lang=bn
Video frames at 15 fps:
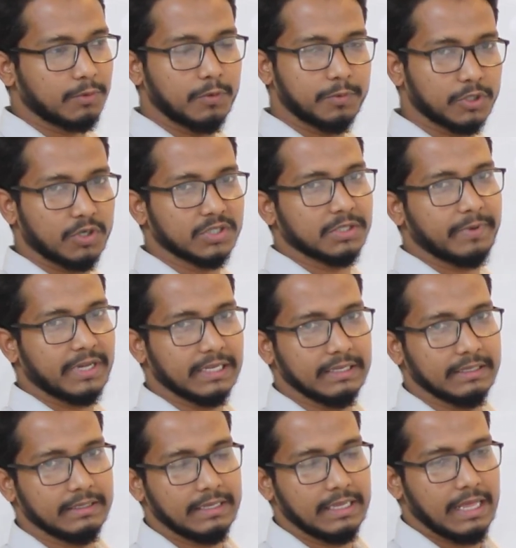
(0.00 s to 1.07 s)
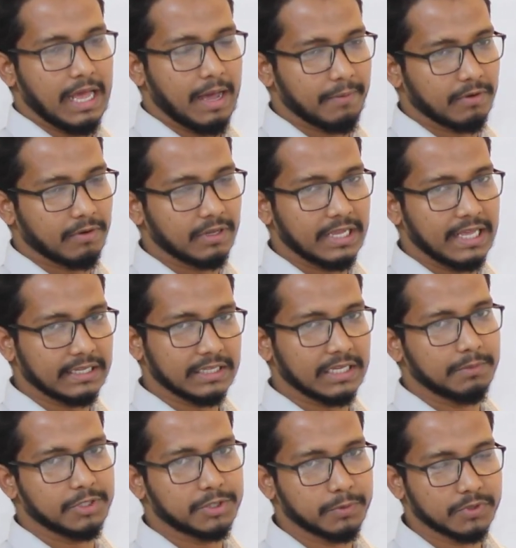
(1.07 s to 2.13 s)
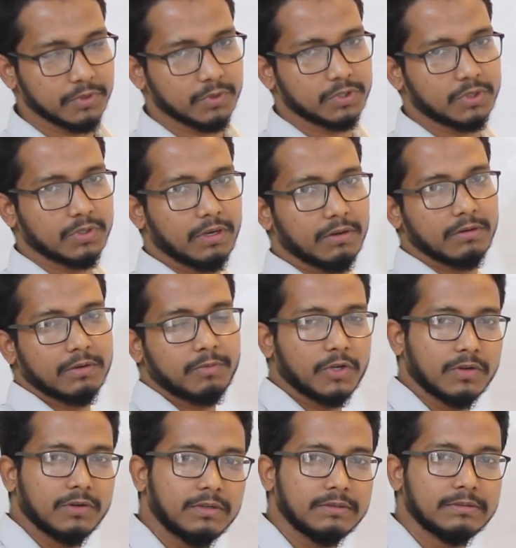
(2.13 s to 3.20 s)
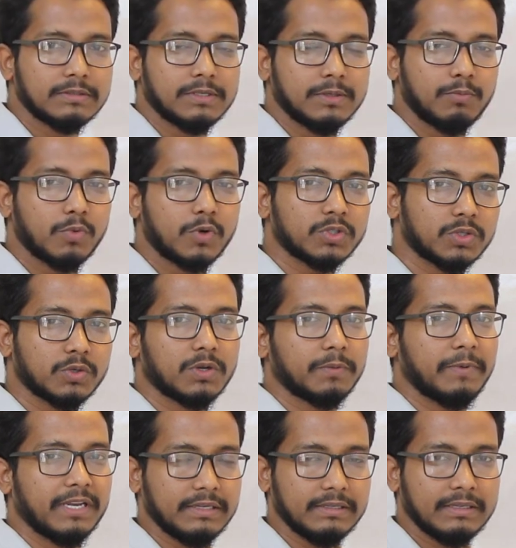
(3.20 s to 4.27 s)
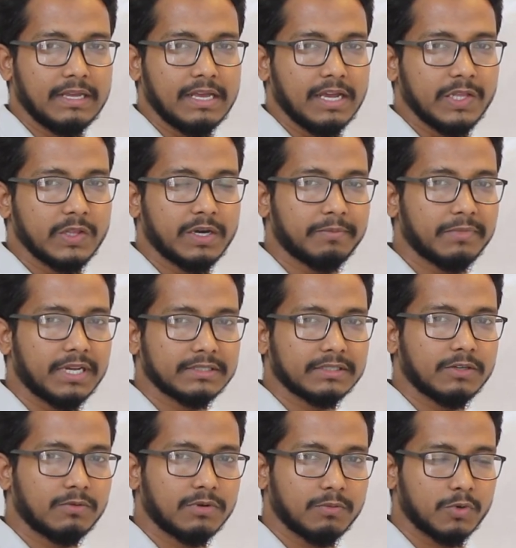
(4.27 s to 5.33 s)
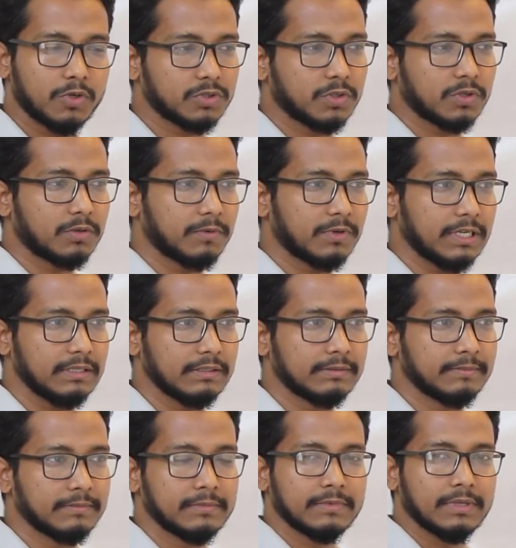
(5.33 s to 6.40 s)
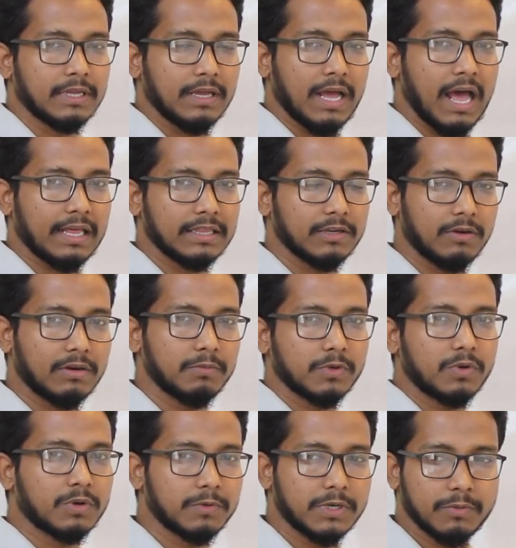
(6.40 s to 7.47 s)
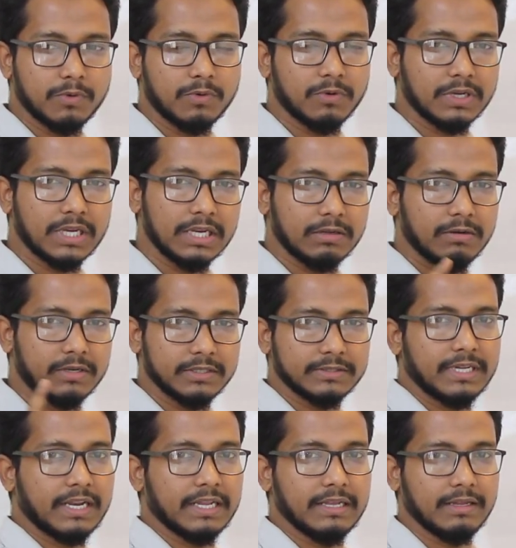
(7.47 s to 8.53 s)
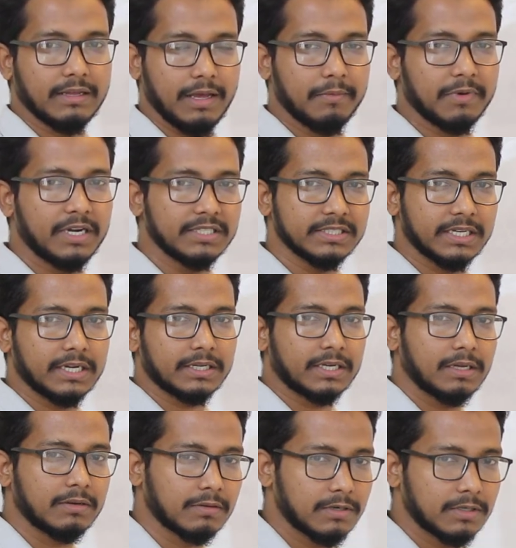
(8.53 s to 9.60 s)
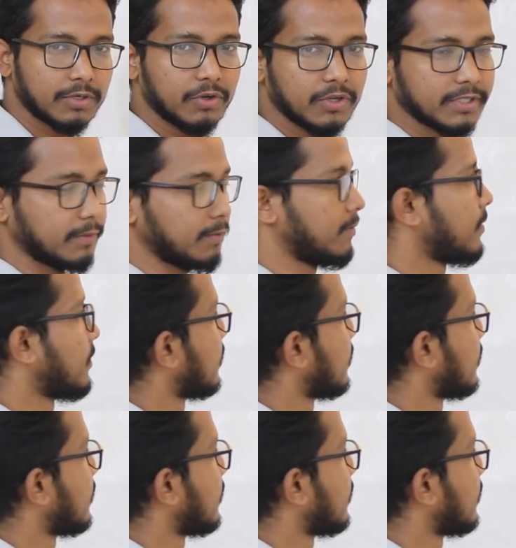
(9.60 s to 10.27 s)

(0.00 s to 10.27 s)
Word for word: খুব সহজে পারি আবার অনেকে এক থেকে বিশ পর্যন্ত সংখ্যাগুলোর বর্গ মুখস্থ করে পারে কিন্তু আমরা আজকে কোনো মুখস্থ করবো না হাতে কলমে করব এবং কোনো ক্যালকুলেটর ছাড়াই আমরা নিজের একটা ক্যালকুলেটর হয়ে যাব